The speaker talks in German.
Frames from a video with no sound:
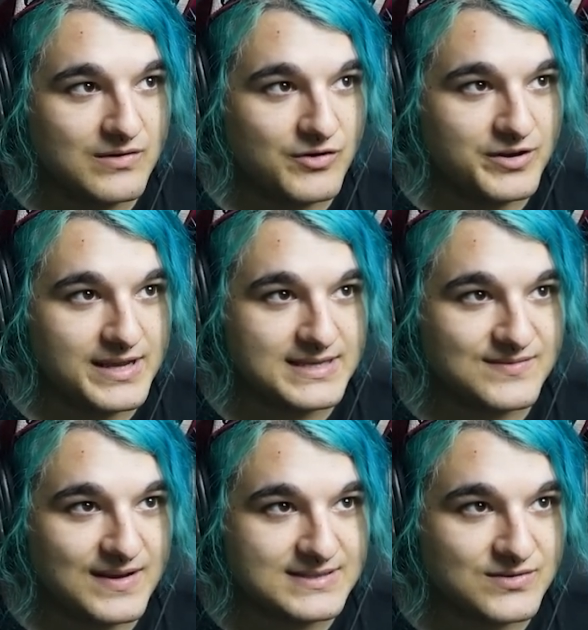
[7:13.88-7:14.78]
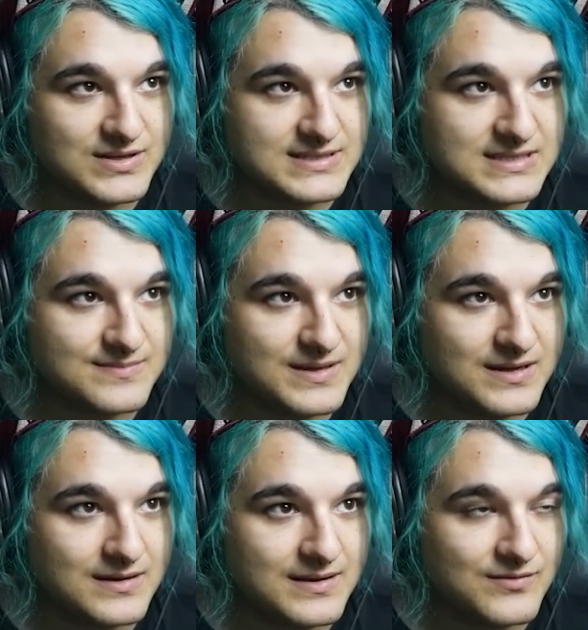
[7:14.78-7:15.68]
Freunde, es war's. Und es ist
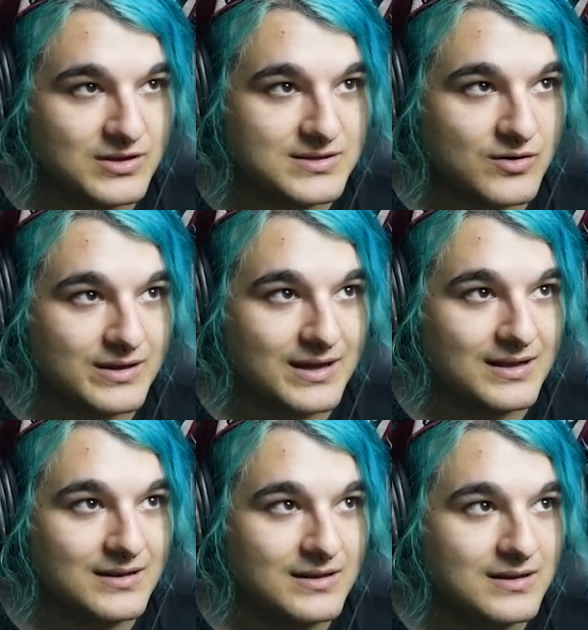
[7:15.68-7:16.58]
mir wirklich auch egal.